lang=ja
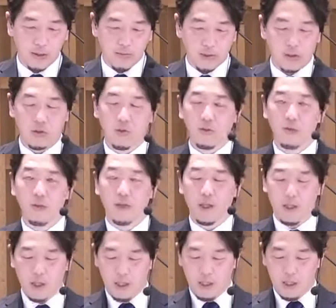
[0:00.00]
まあ、そん
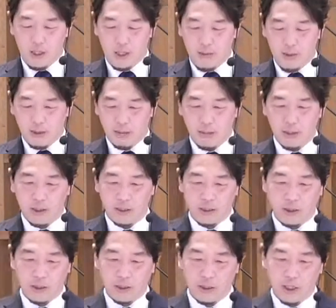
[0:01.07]
な学びだっ
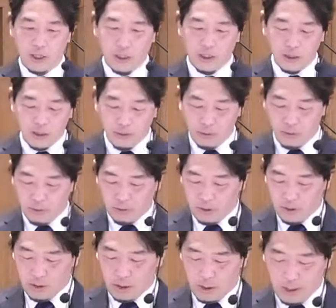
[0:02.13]
たんじゃないかなというふ
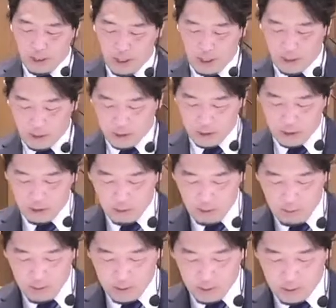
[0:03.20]
うに感じてお
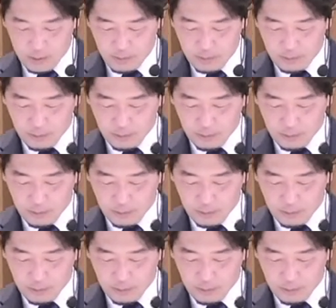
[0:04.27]
ります。